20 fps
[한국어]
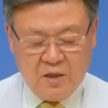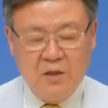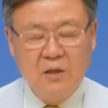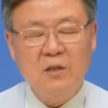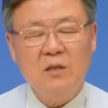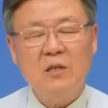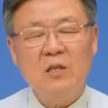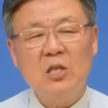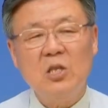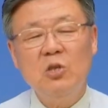
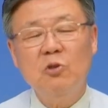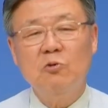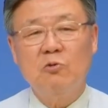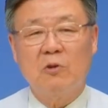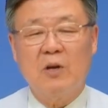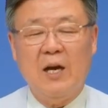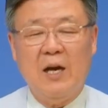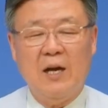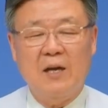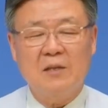그
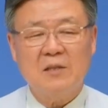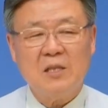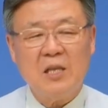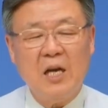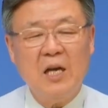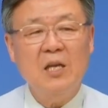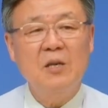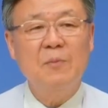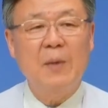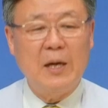이유가
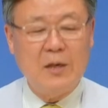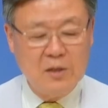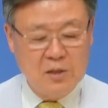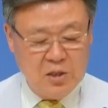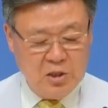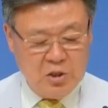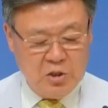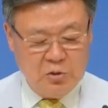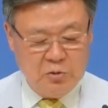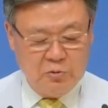
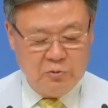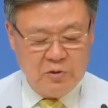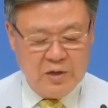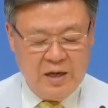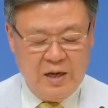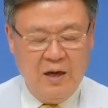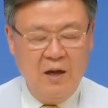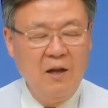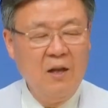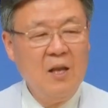사임하는
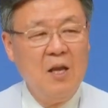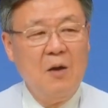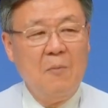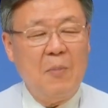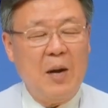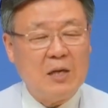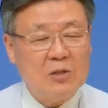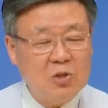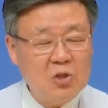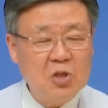이유가
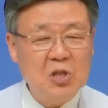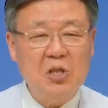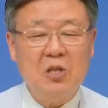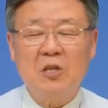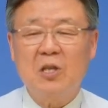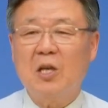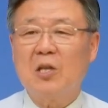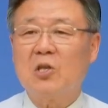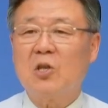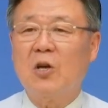박수
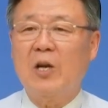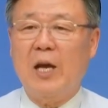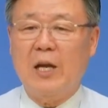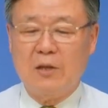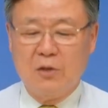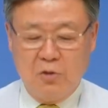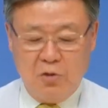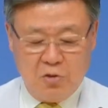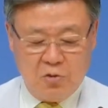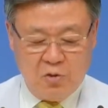칠 때
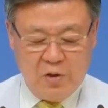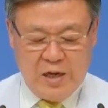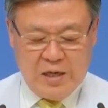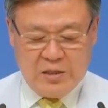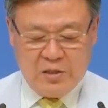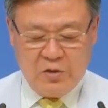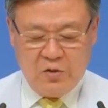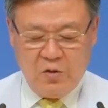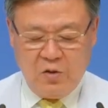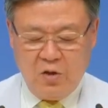떠나는 것도
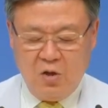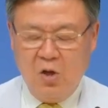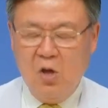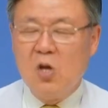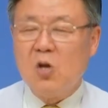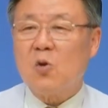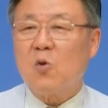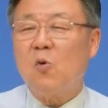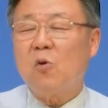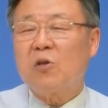아니고
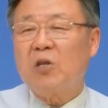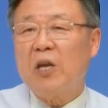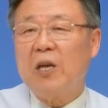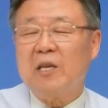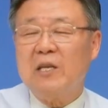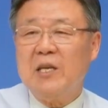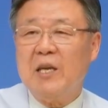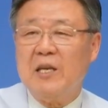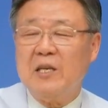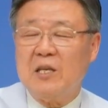
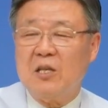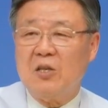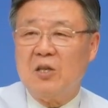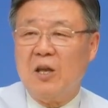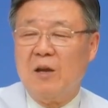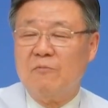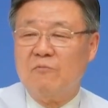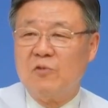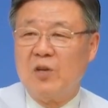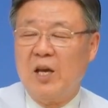꼭대기에 있기
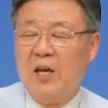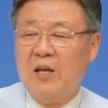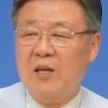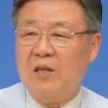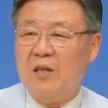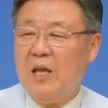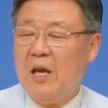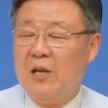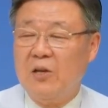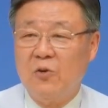때문에
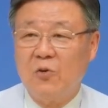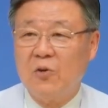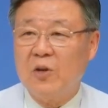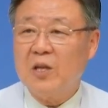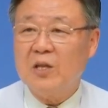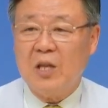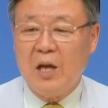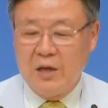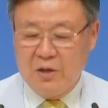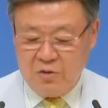
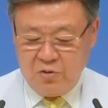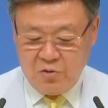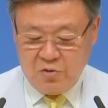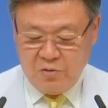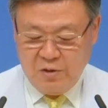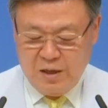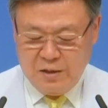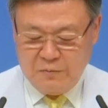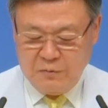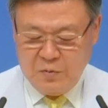내려오겠다는
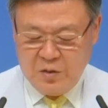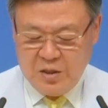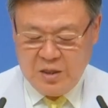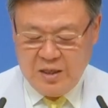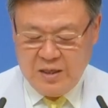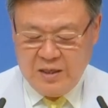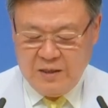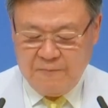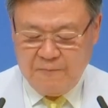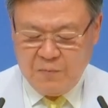것도
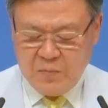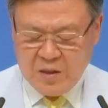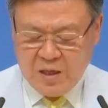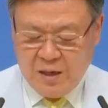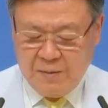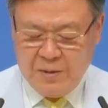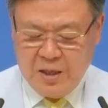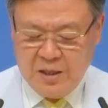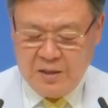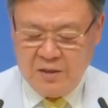아닙니다.
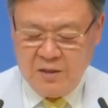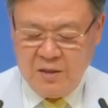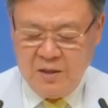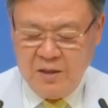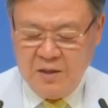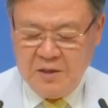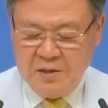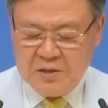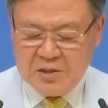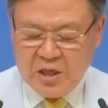다만
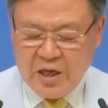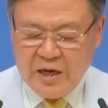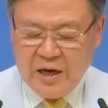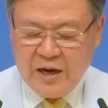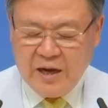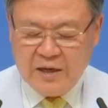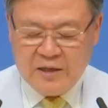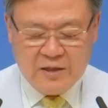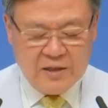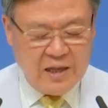
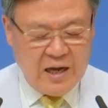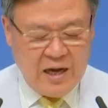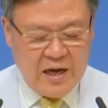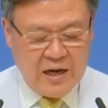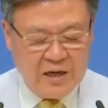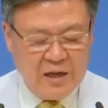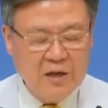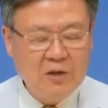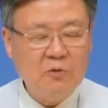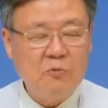사랑하는
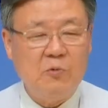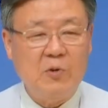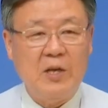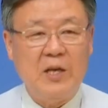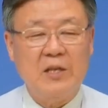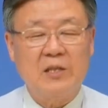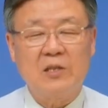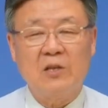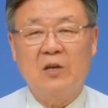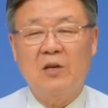아내를
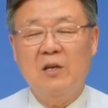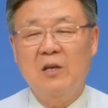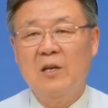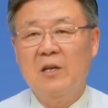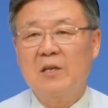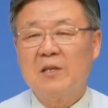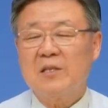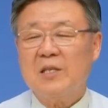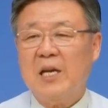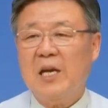위해서
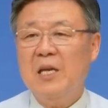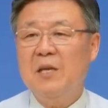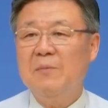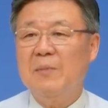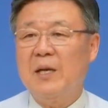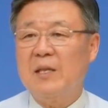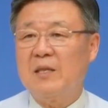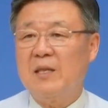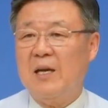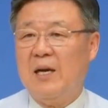
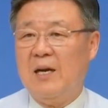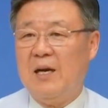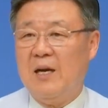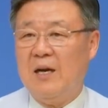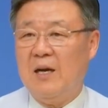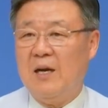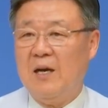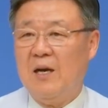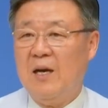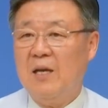
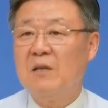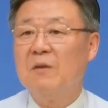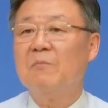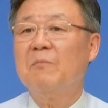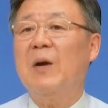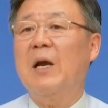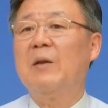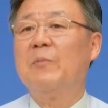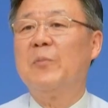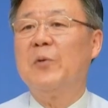사임한다
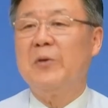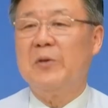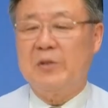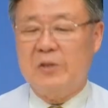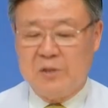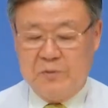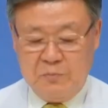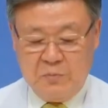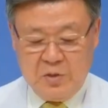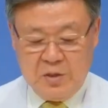하는
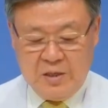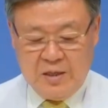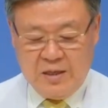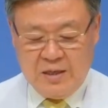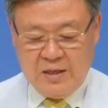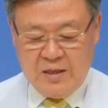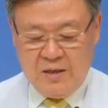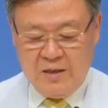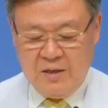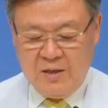발표였습니다.